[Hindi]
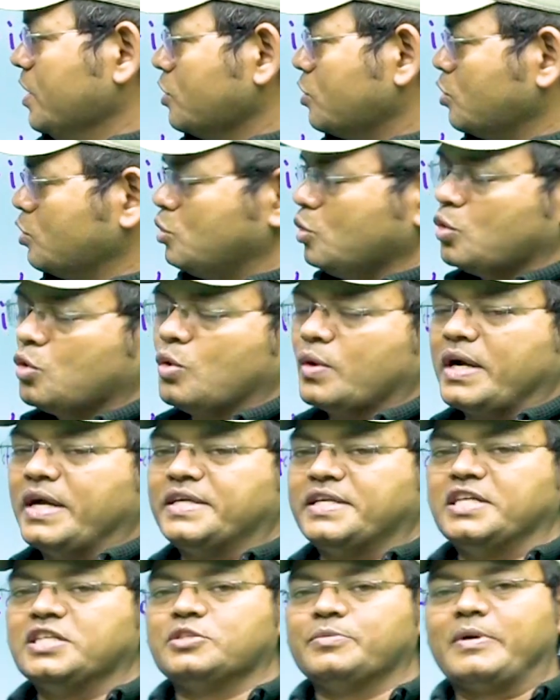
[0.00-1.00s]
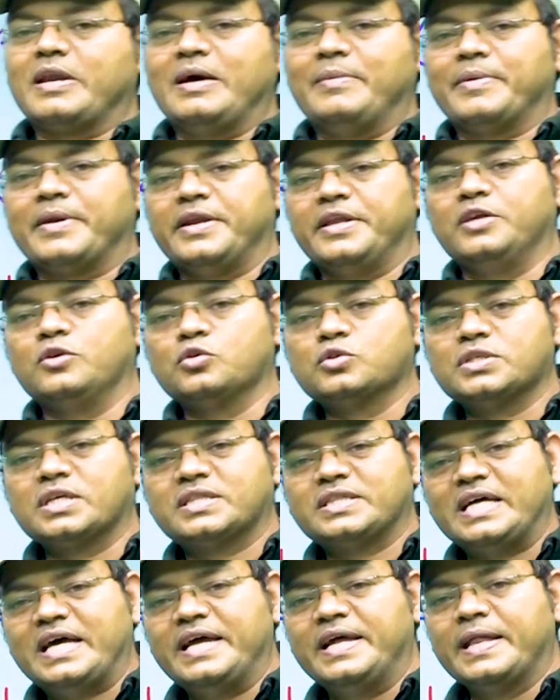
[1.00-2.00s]
तो दोनों का टेंस बराबर नहीं हो
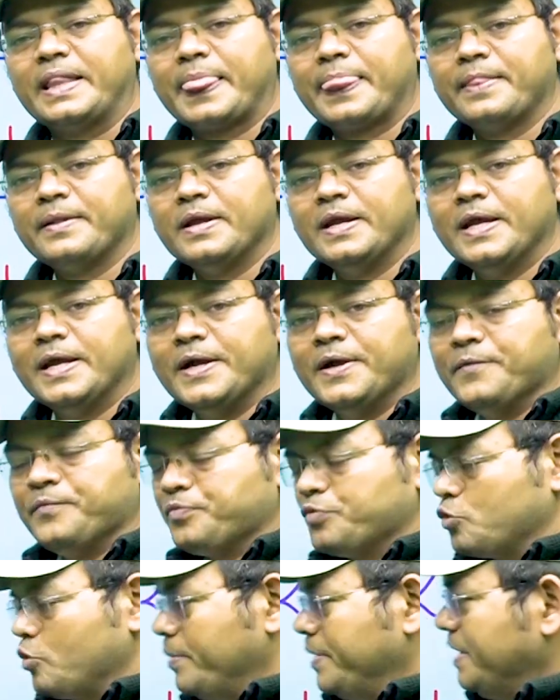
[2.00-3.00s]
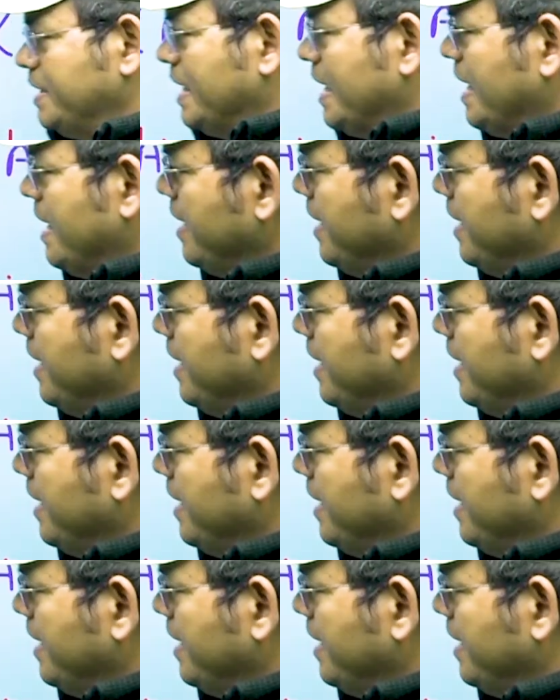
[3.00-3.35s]
सकता है तो भैया